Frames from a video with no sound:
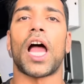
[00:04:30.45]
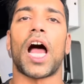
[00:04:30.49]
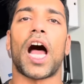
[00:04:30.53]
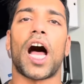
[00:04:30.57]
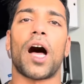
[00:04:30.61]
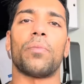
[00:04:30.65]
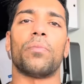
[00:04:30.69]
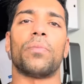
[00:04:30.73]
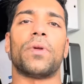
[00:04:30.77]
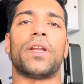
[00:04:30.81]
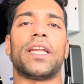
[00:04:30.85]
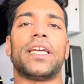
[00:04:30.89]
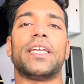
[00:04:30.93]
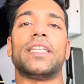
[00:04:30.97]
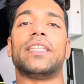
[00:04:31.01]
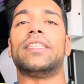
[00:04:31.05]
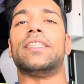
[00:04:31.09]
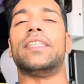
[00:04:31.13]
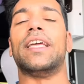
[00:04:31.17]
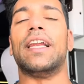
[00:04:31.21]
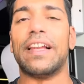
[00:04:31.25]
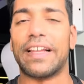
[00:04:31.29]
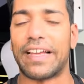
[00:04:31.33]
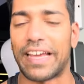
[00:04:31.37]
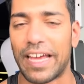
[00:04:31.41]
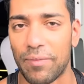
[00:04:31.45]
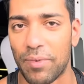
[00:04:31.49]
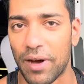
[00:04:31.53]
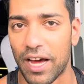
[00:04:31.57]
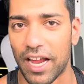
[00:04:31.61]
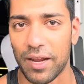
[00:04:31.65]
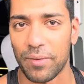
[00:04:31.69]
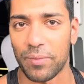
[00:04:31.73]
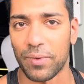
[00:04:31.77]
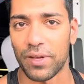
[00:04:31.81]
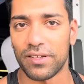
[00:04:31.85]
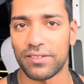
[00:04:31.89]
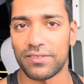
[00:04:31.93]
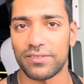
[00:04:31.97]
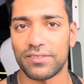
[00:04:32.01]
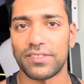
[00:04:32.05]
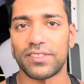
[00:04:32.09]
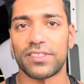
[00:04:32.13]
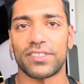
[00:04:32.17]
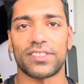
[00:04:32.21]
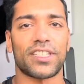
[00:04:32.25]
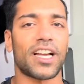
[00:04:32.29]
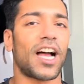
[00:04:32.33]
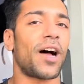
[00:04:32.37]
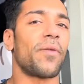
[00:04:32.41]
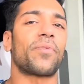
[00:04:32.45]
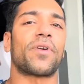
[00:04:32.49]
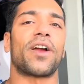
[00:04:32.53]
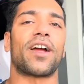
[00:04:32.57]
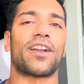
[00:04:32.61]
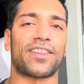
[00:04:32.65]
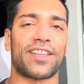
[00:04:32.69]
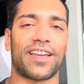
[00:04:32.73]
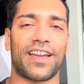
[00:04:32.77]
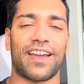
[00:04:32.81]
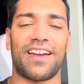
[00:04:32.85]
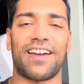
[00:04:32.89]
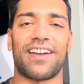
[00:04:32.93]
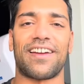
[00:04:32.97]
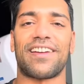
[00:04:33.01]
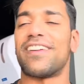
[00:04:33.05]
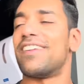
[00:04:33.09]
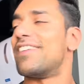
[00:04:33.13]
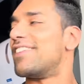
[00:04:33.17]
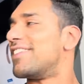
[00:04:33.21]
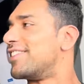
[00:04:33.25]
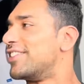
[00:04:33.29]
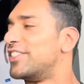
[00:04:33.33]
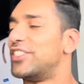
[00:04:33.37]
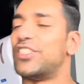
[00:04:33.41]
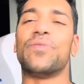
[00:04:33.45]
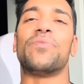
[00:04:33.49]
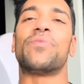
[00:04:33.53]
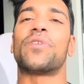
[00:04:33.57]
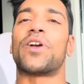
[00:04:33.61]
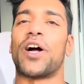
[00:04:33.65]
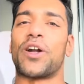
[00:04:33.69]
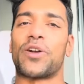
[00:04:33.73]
अपने दिल के बारे में अब करते हैं जिम का